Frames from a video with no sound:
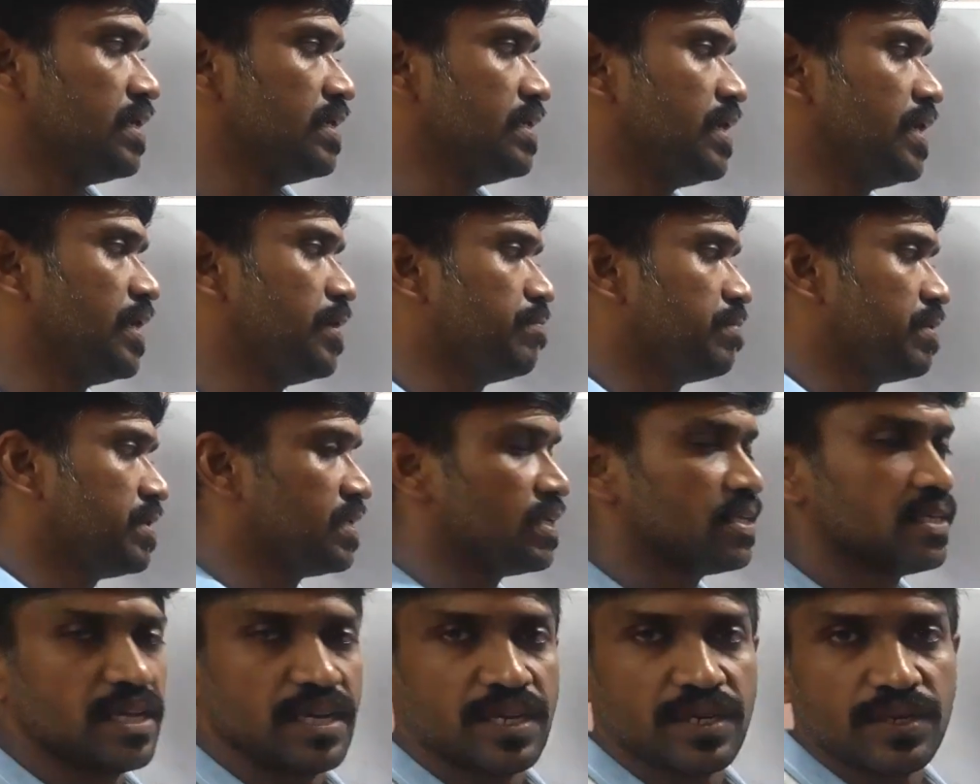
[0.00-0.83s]
இதே
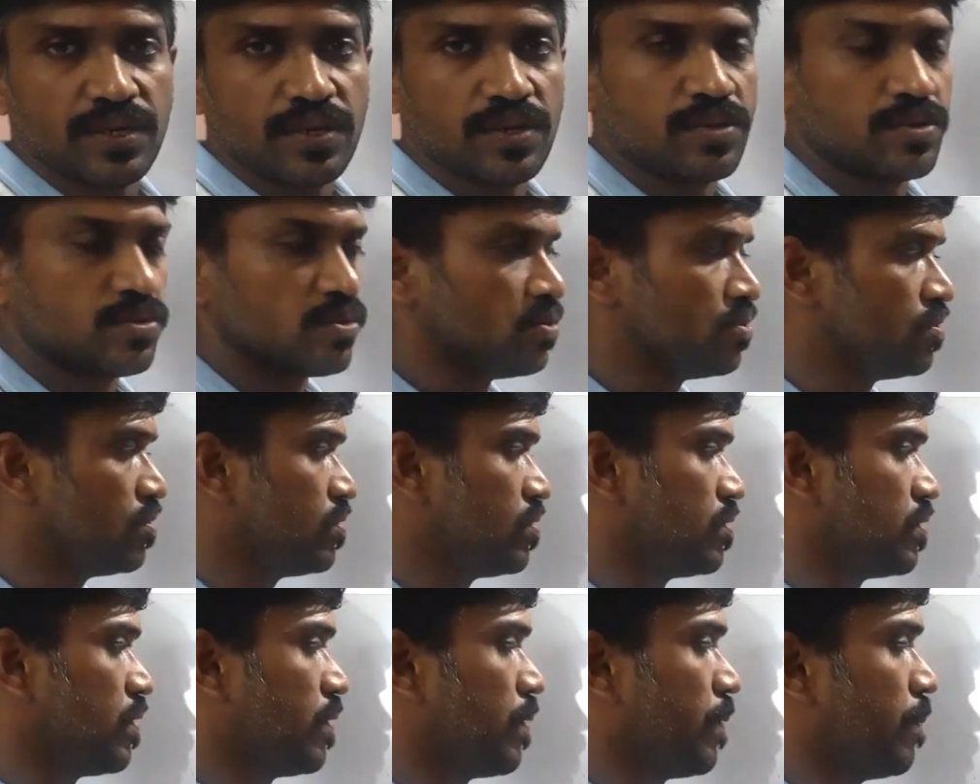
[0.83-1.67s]
மாதிரி தான் இருக்கும்
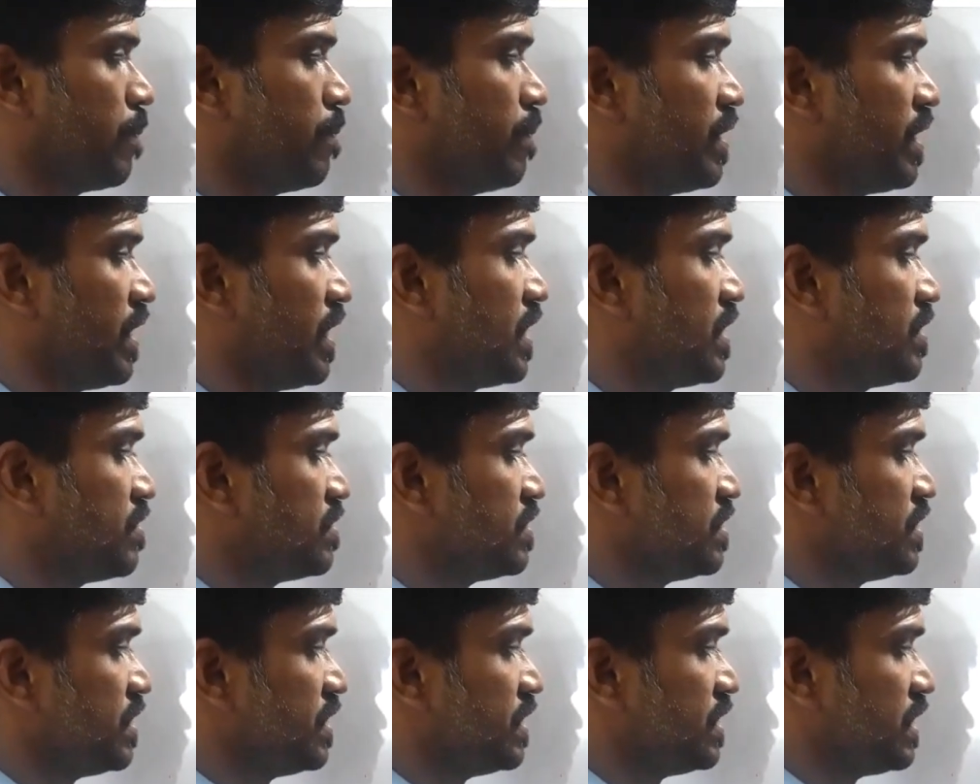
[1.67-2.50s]
பட் ஆனால்
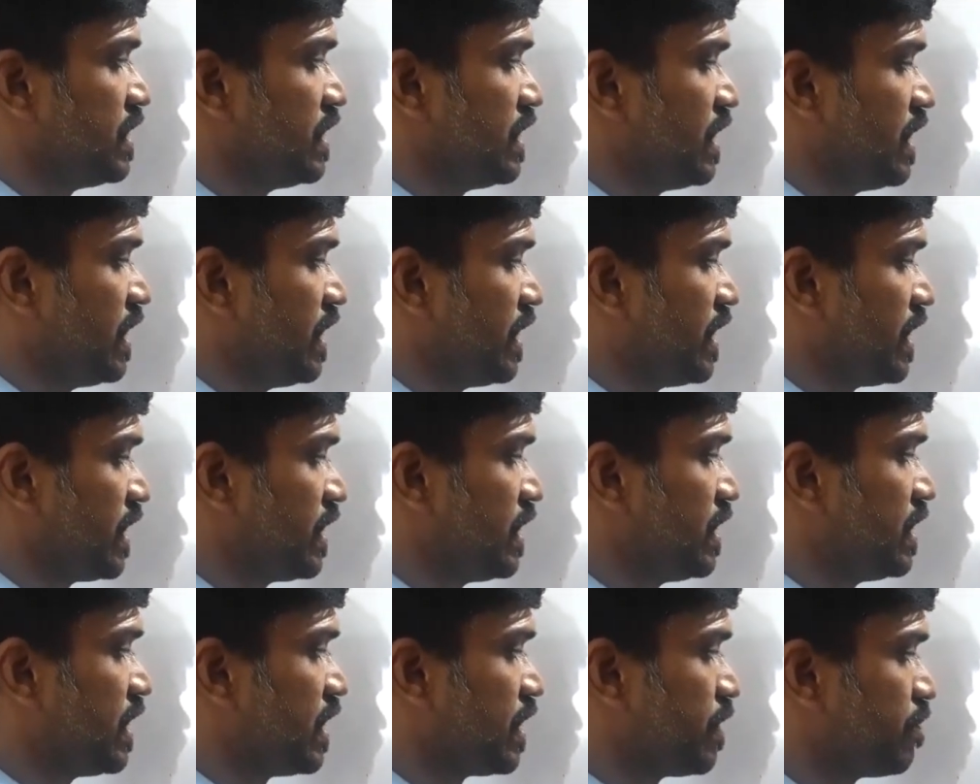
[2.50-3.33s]
வந்து இது இங்கெல்லாம்
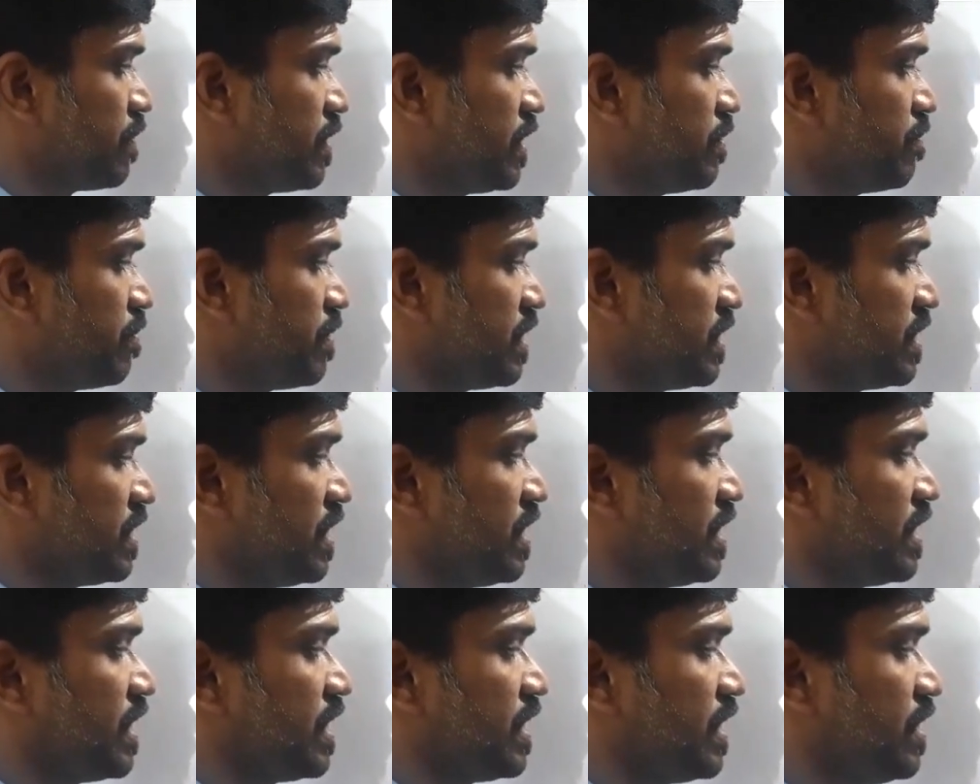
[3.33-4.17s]
டக்ட் கனெக்ட் பண்ணியிருப்பாங்க
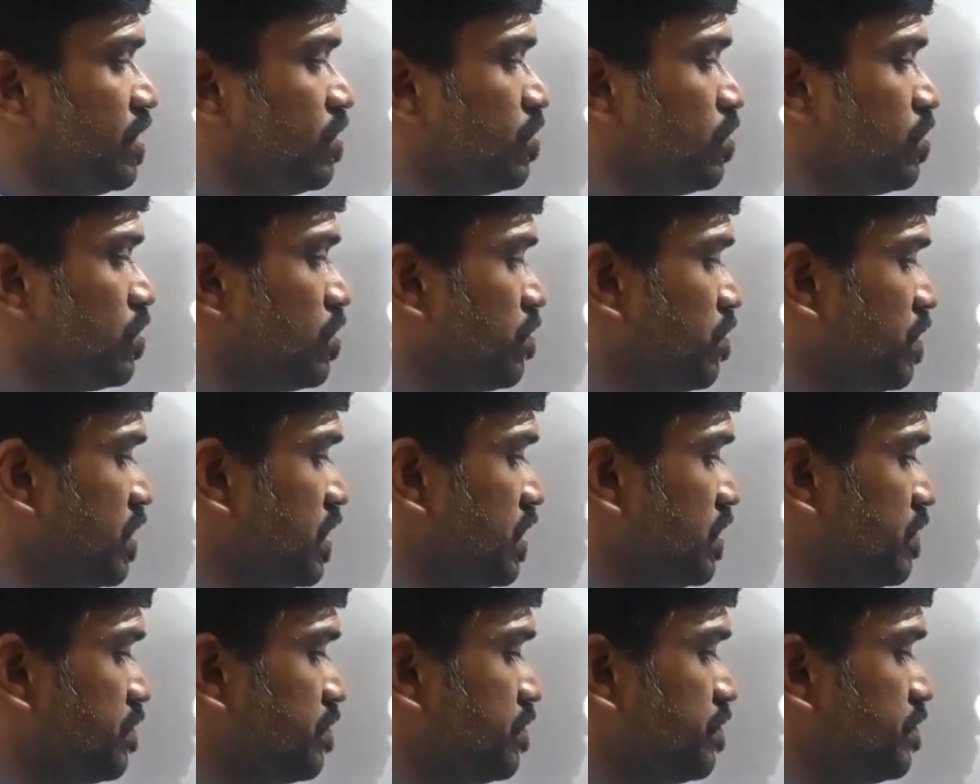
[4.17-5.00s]
இதெல்லாம் டக்டிங் கொடுத்துருப்பாங்க